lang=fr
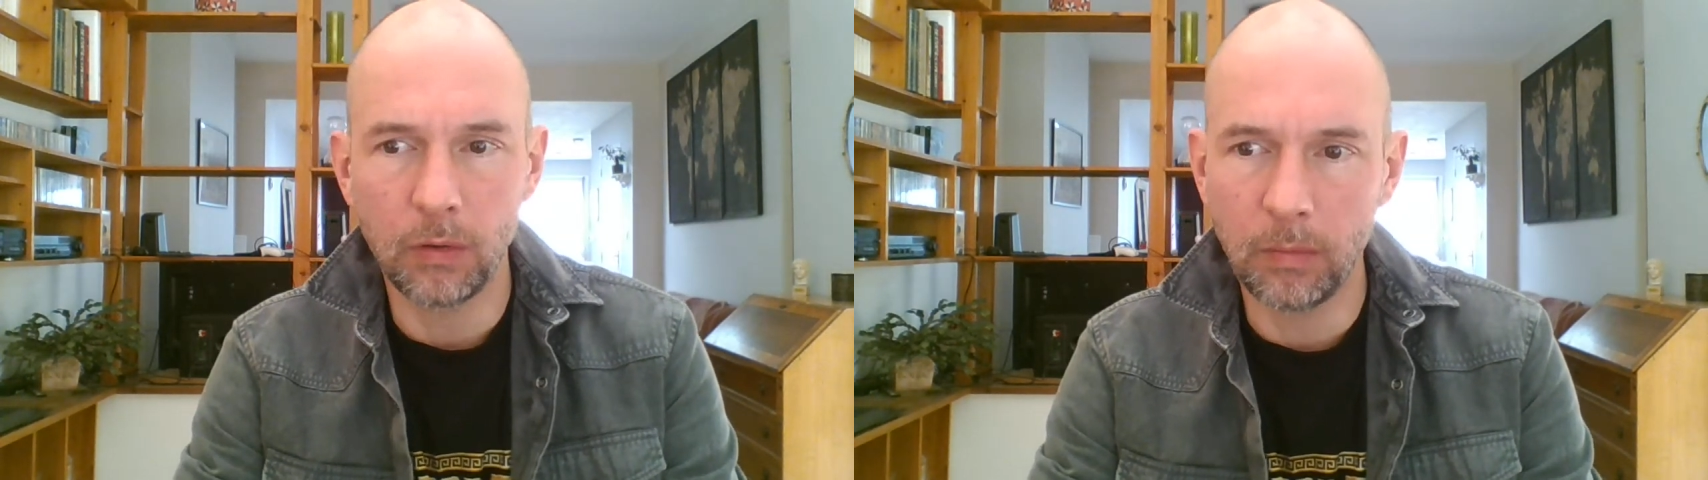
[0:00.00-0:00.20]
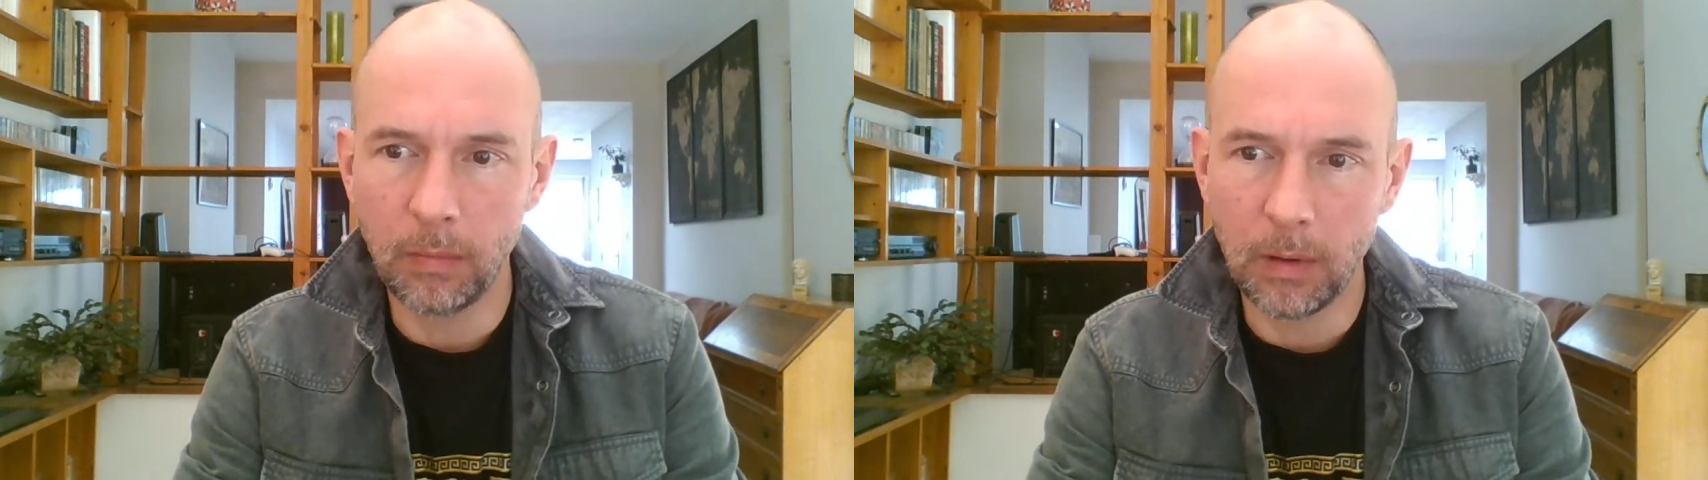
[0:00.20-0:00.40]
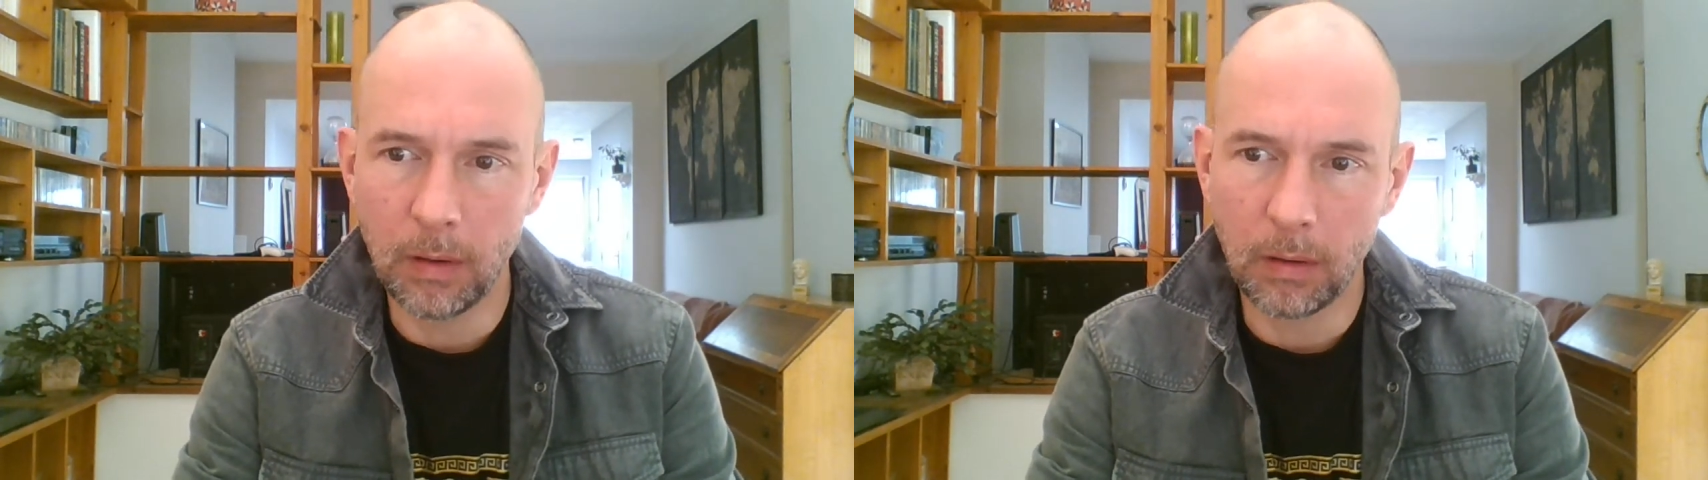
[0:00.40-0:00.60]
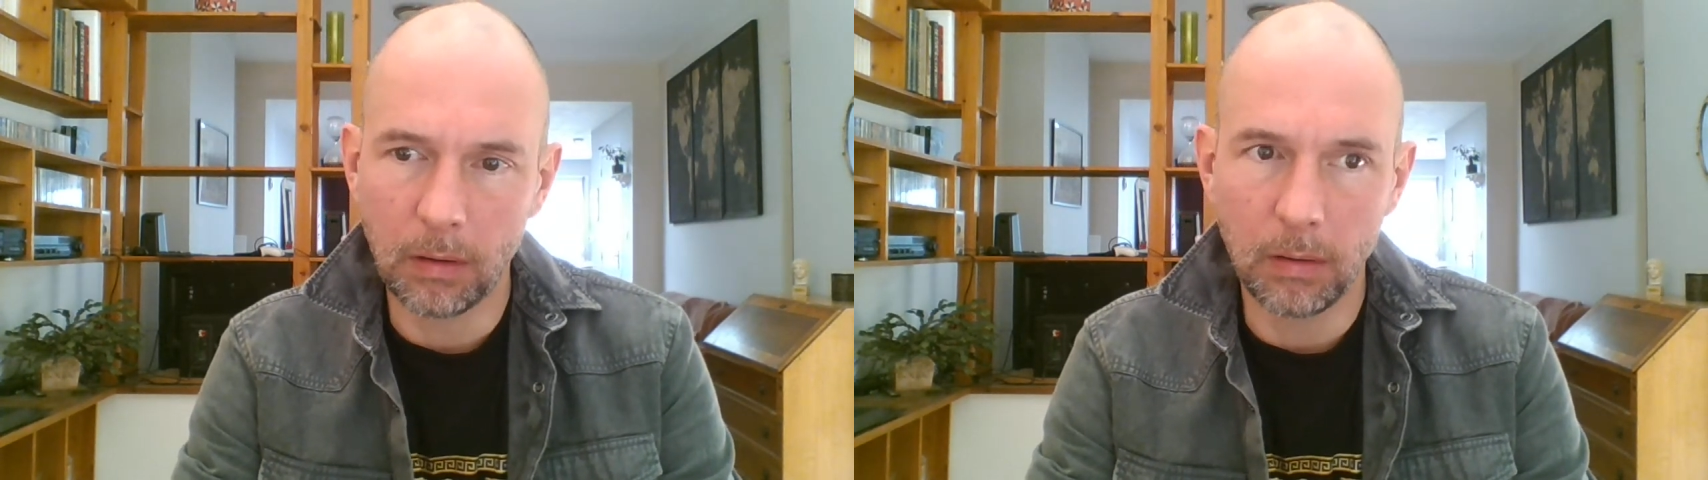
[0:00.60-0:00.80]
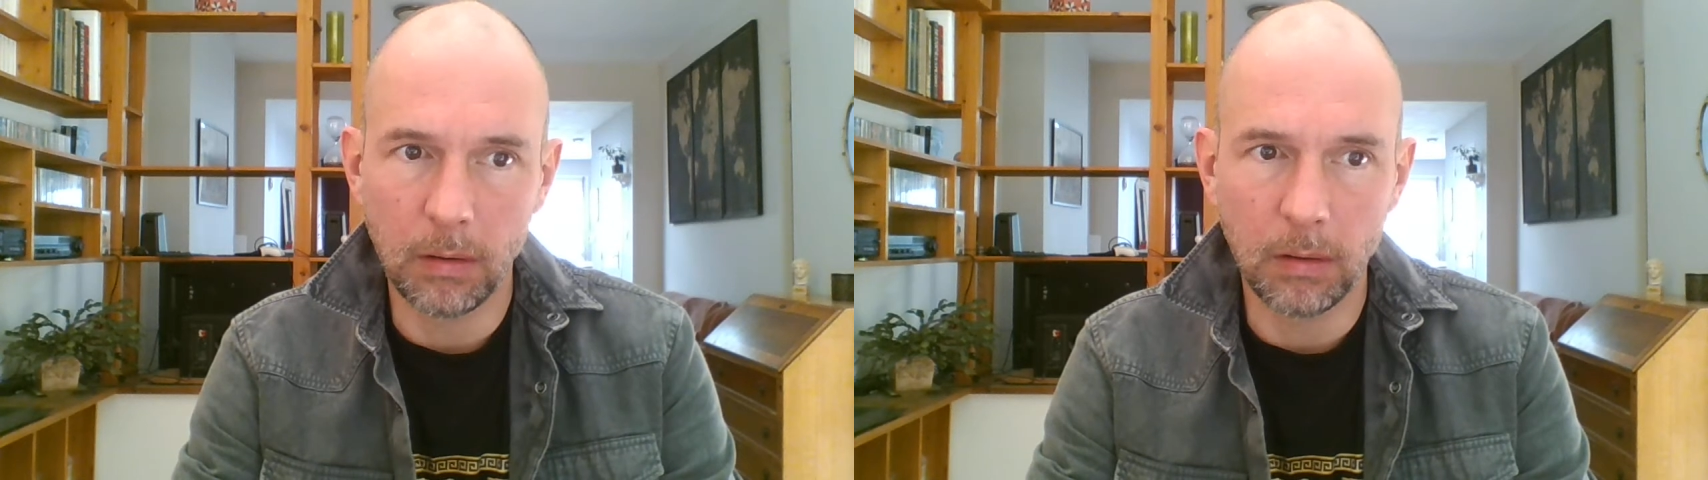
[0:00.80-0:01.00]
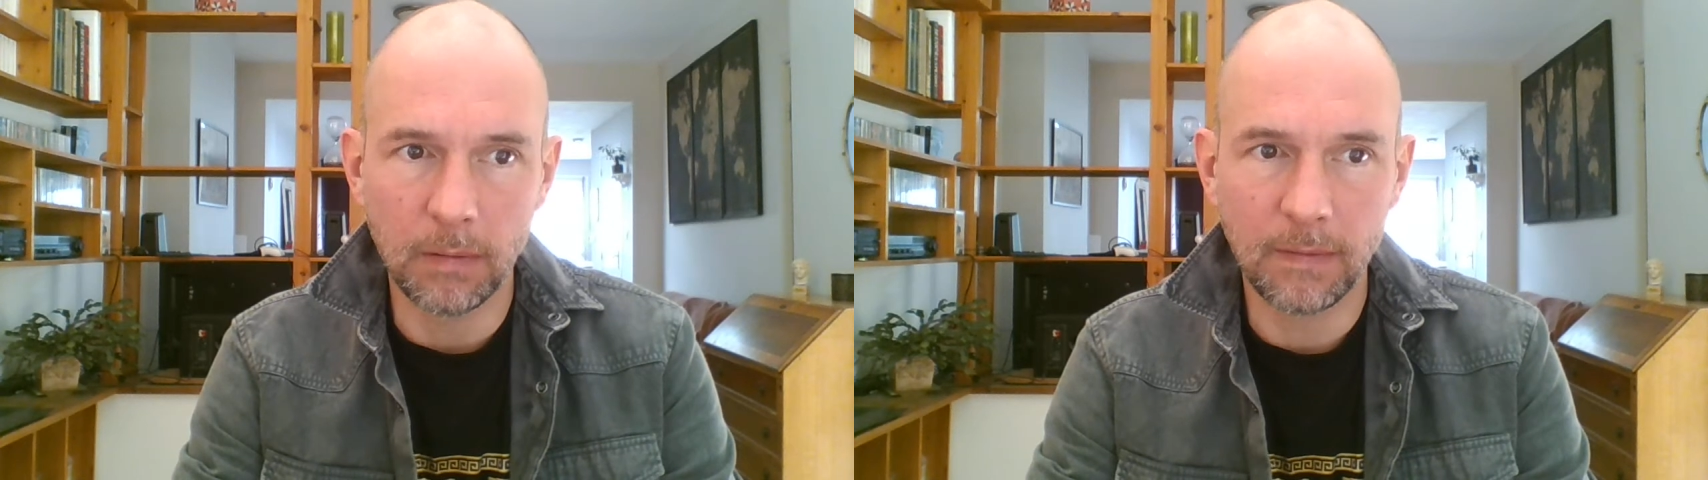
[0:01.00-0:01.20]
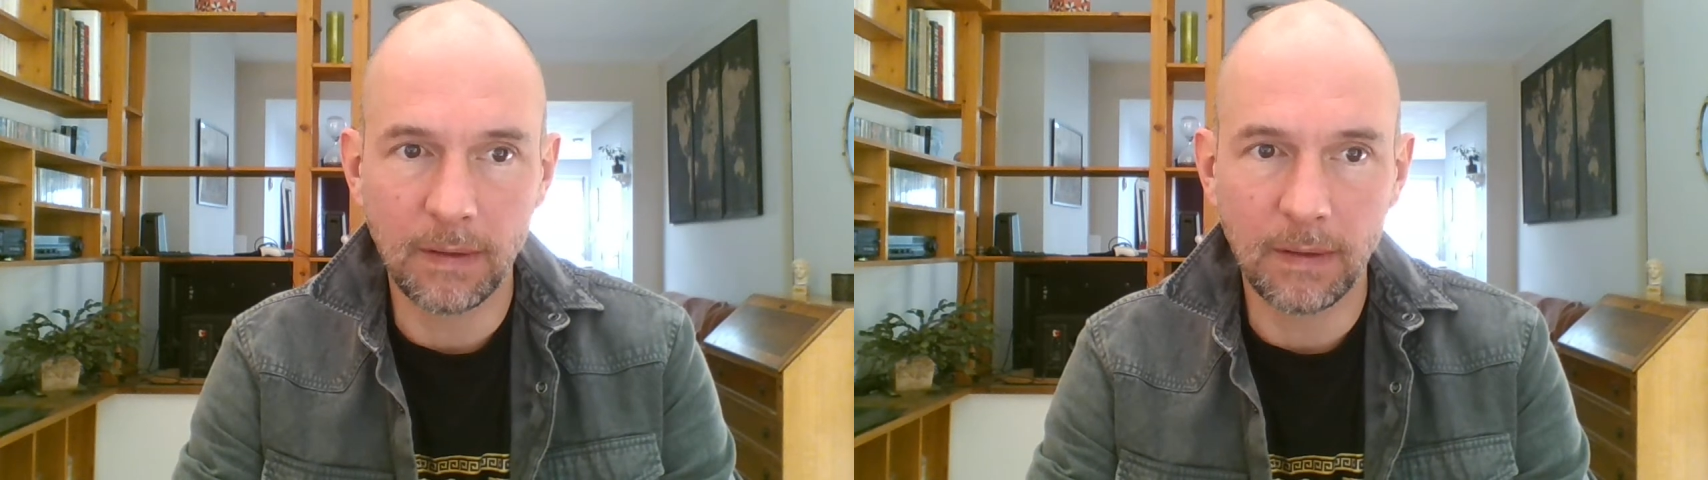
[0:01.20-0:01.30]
demeure euh,